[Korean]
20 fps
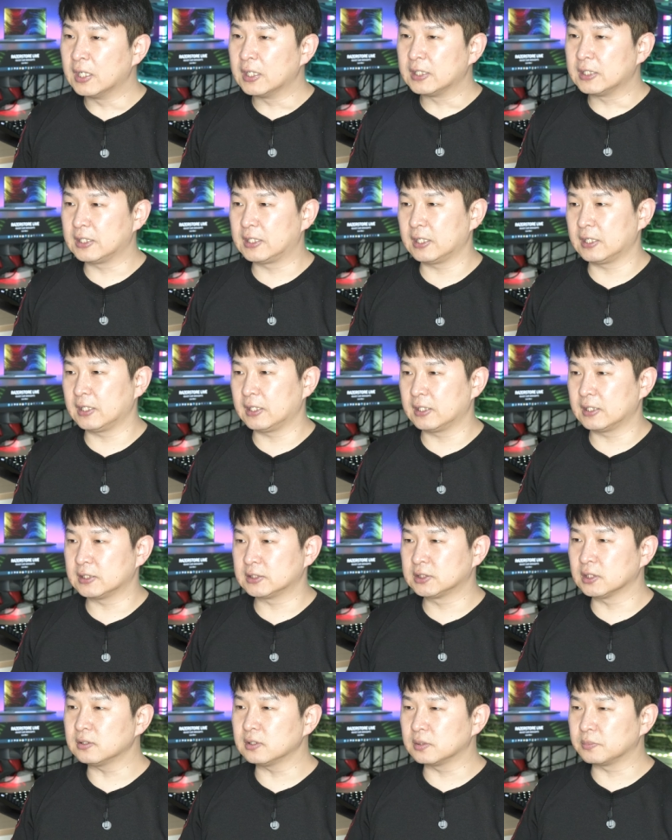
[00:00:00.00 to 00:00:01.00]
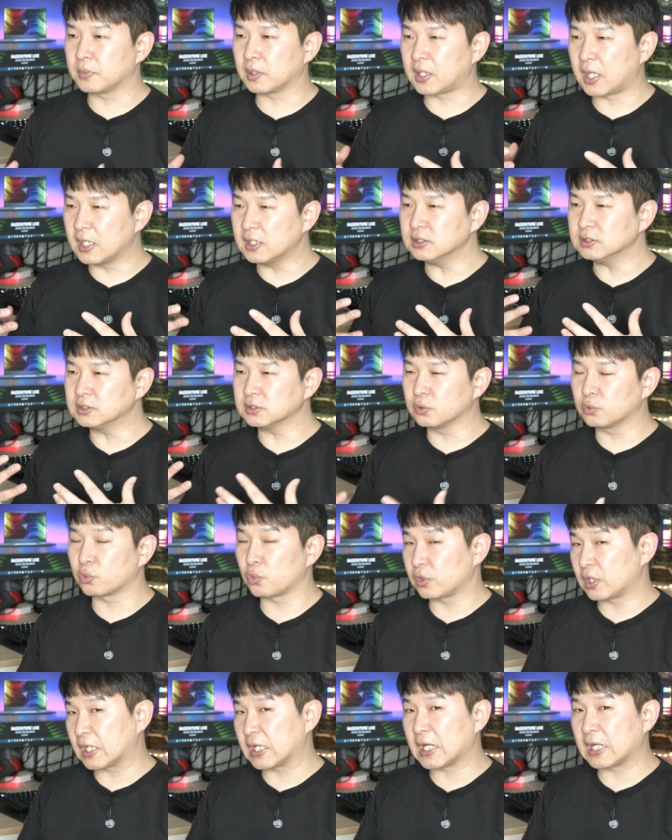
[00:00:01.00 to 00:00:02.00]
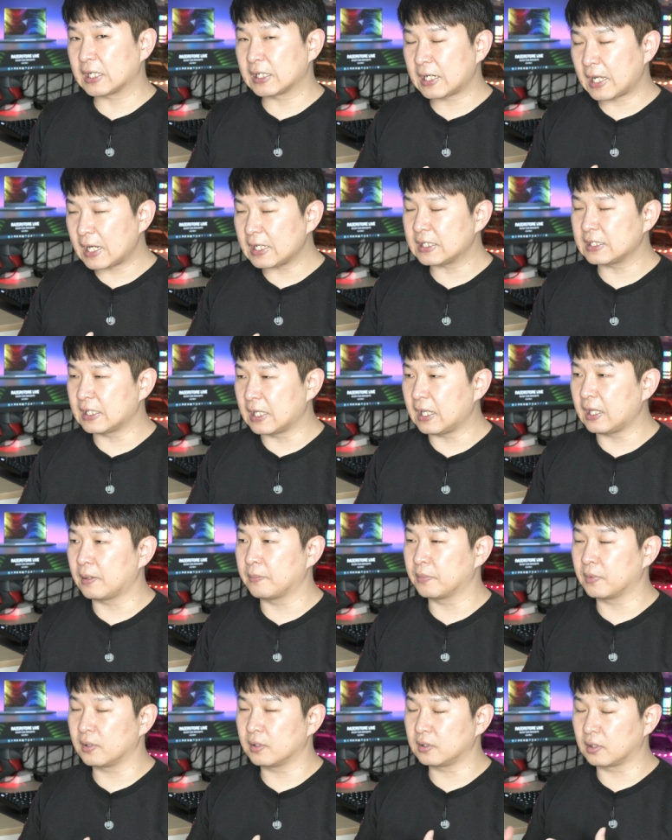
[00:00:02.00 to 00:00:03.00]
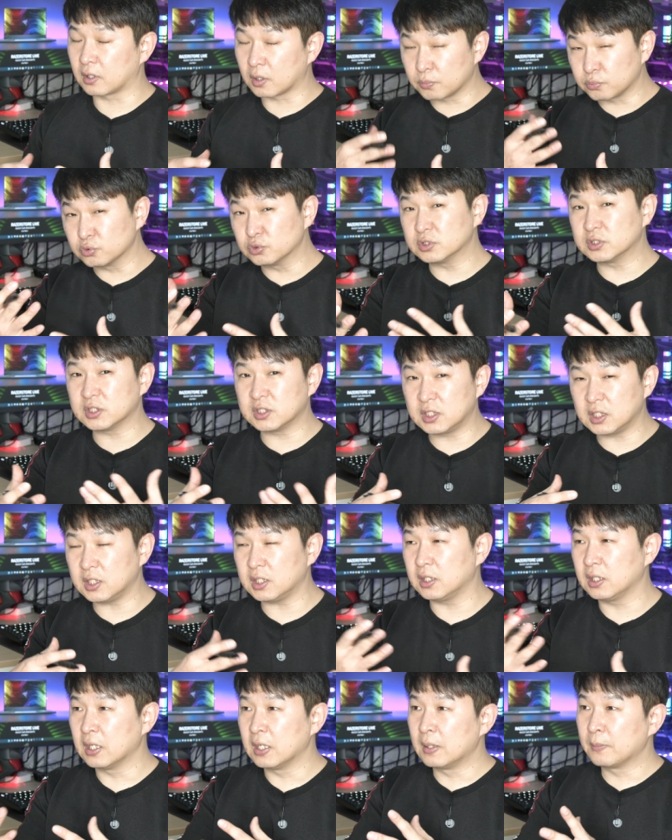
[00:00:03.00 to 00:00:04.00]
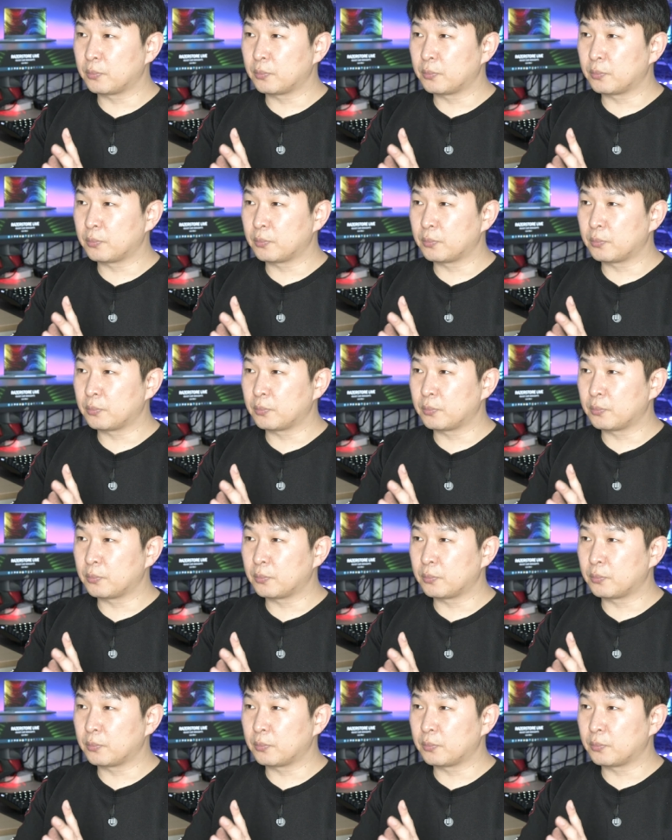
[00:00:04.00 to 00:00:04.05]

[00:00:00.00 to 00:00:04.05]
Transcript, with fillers: 이게 저는 뭐 개인적으로 생각을 하기에 뭐 여러분들이